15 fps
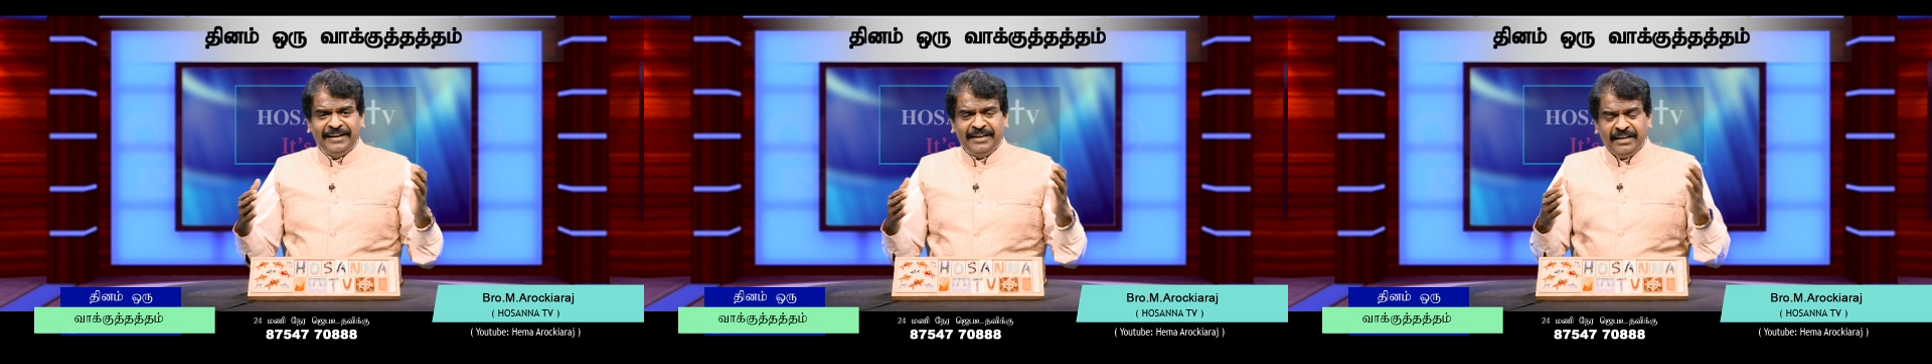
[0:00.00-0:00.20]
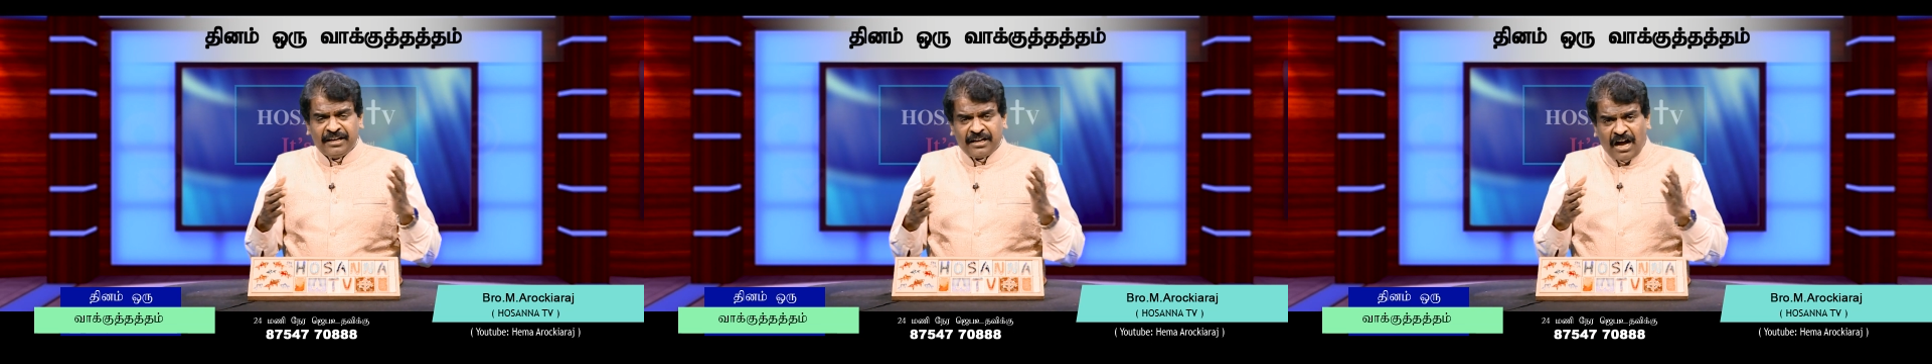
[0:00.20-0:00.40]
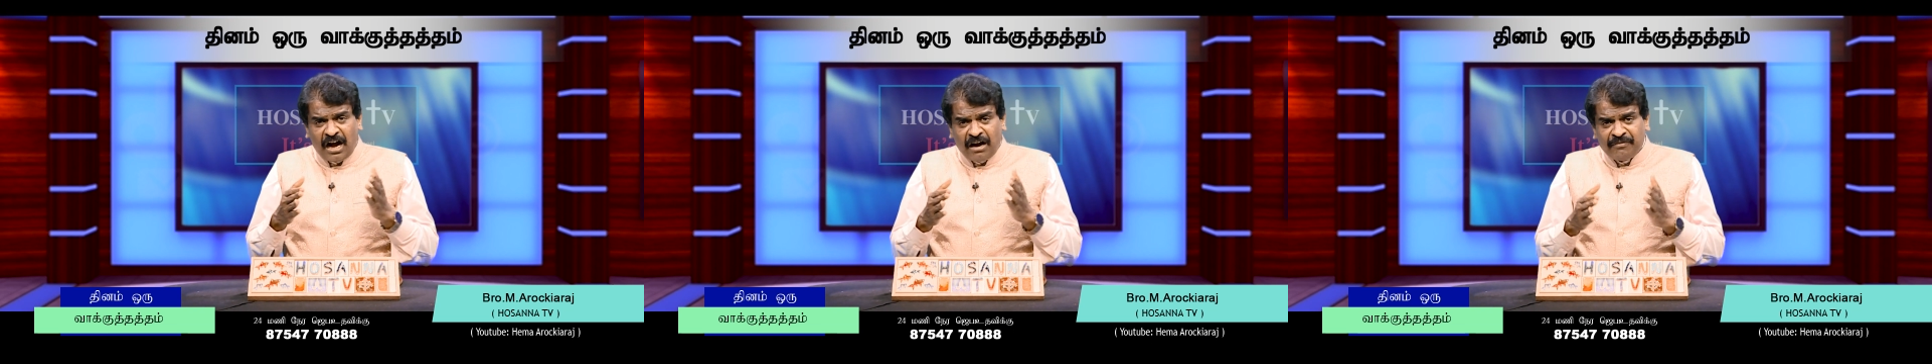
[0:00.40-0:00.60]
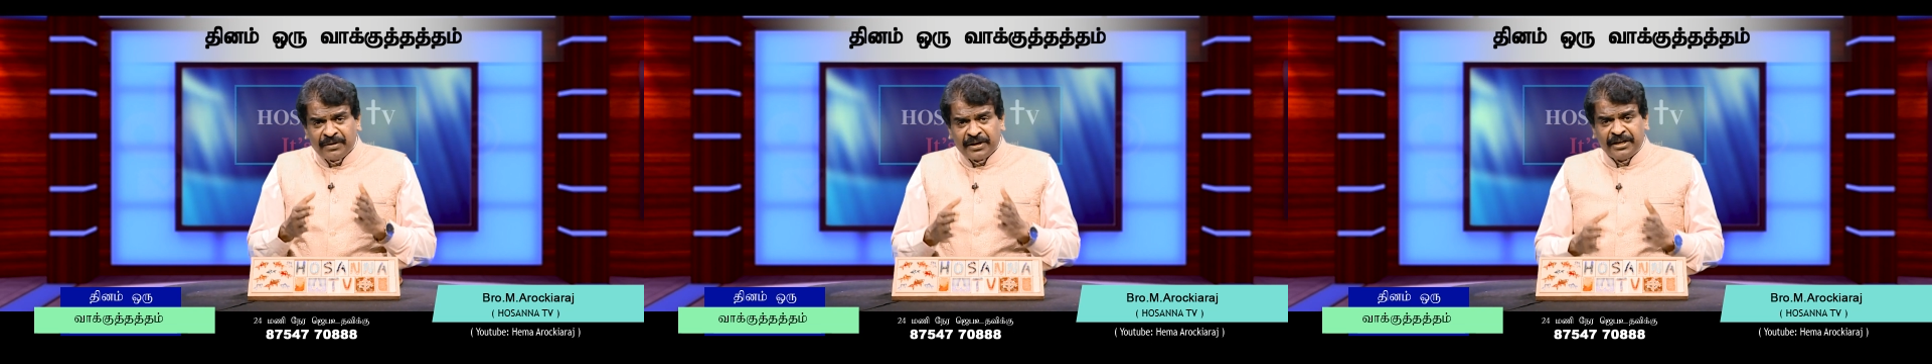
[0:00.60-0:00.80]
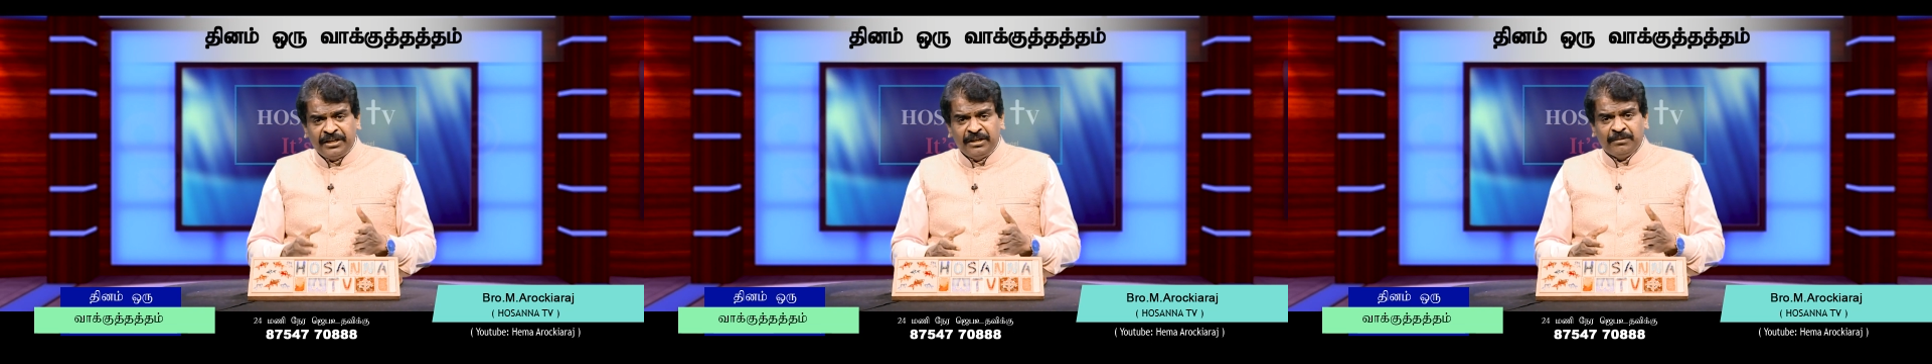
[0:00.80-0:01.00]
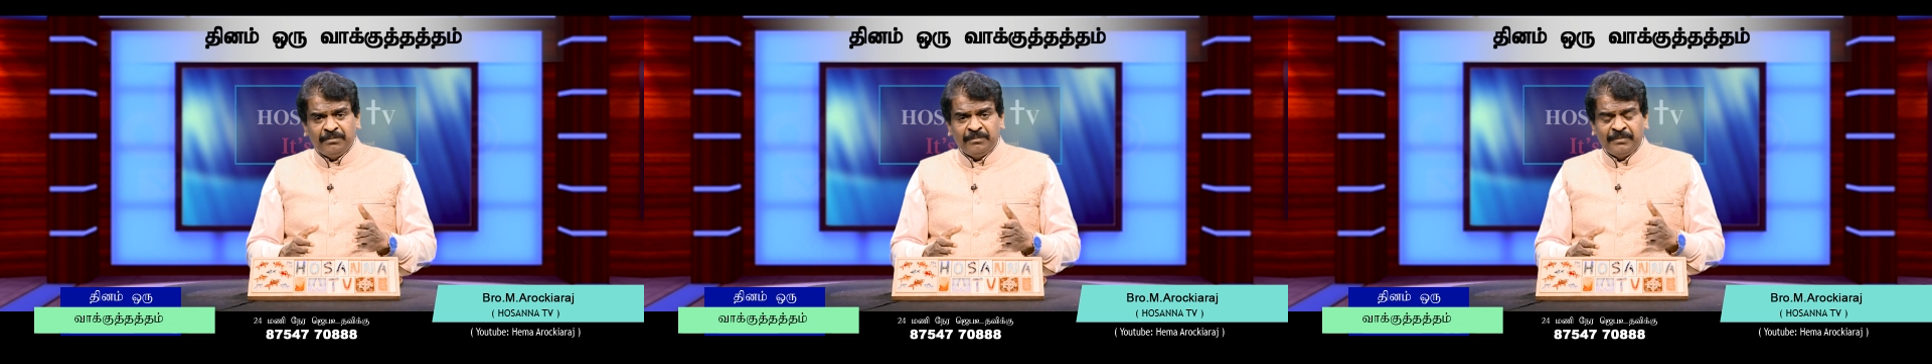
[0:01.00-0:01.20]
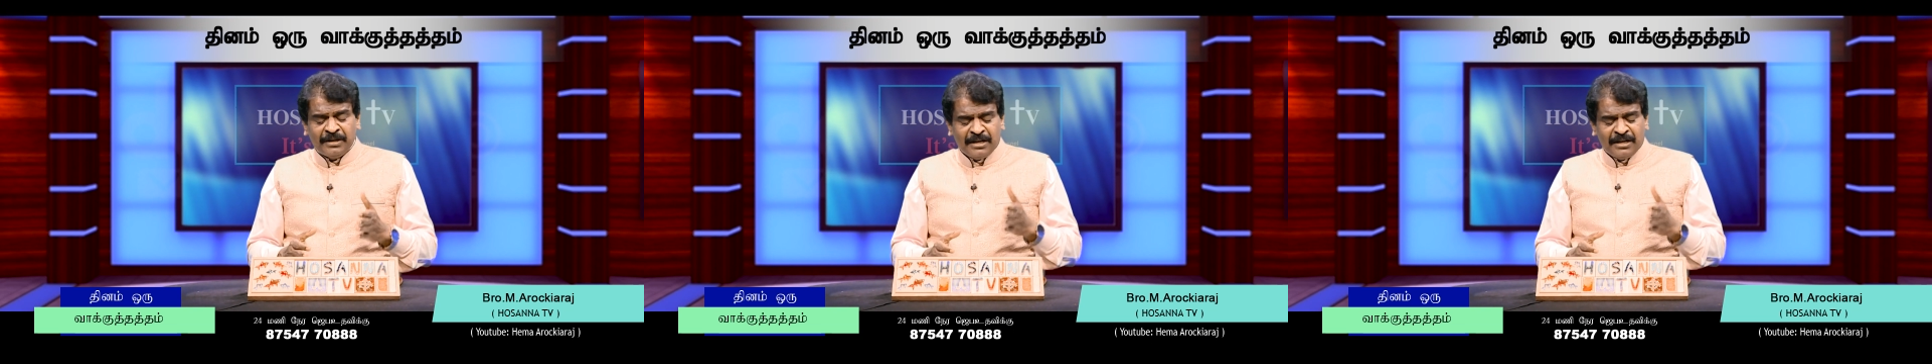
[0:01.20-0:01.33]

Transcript: நீர் அவனையும்